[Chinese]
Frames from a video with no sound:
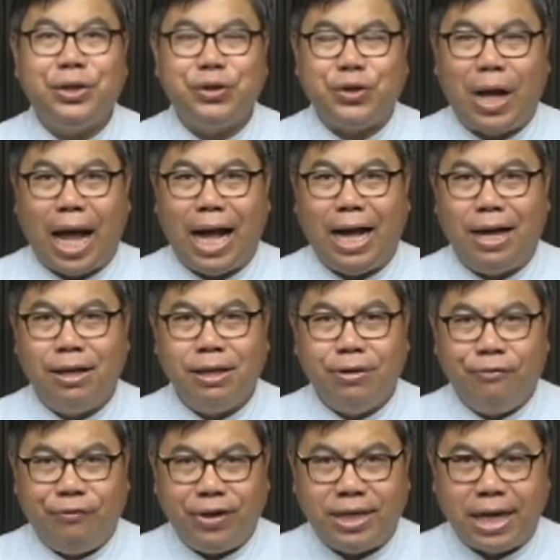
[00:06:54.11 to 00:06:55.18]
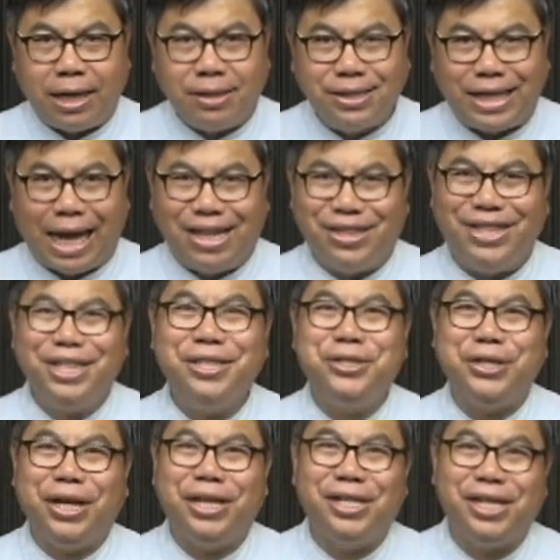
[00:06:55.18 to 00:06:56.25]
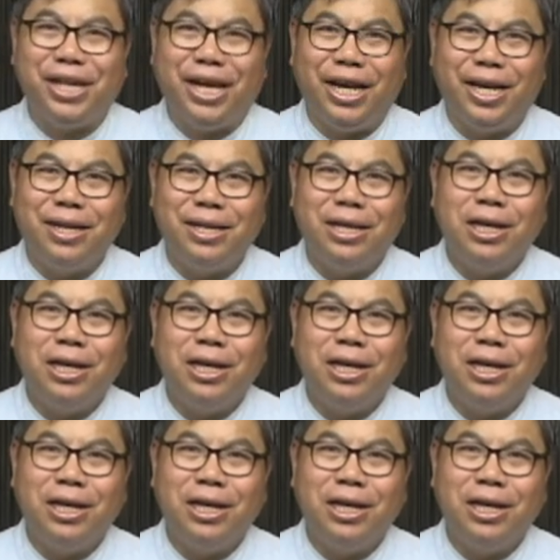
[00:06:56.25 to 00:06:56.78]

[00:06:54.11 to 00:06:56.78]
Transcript: 他非常斩钉截铁，